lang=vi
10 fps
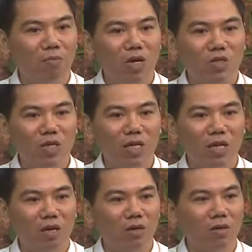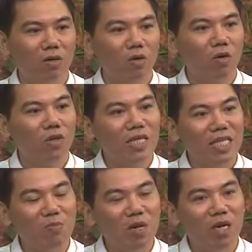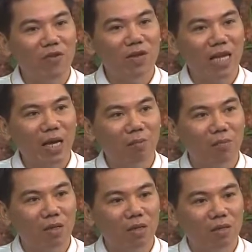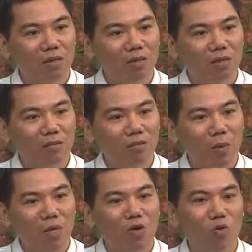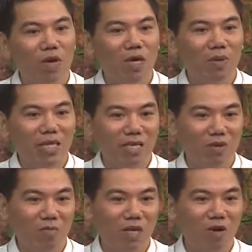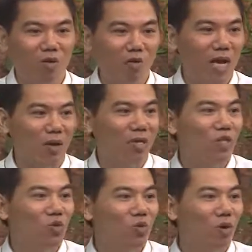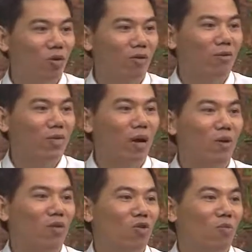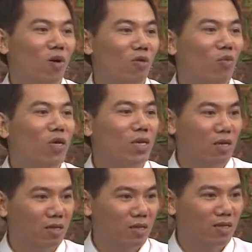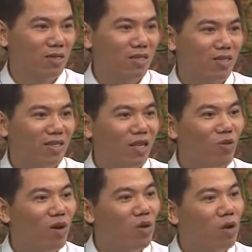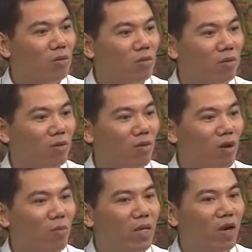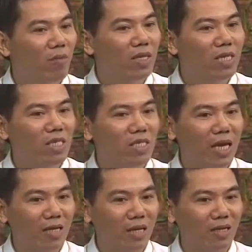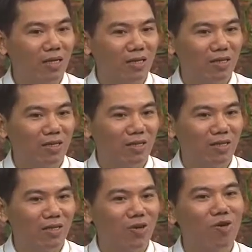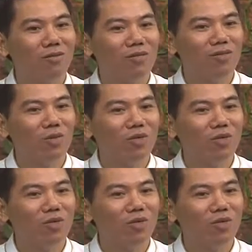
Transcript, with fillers: cái suy nghĩ là ô, tại sao mình là người Việt Nam mà mình không quy y, mà tại sao người Mỹ họ có đạo Thiên Chúa, họ có đạo Kitô mà họ quy y ạ? Thì lúc ấy con mới nói với thiền sư Hạnh là cho con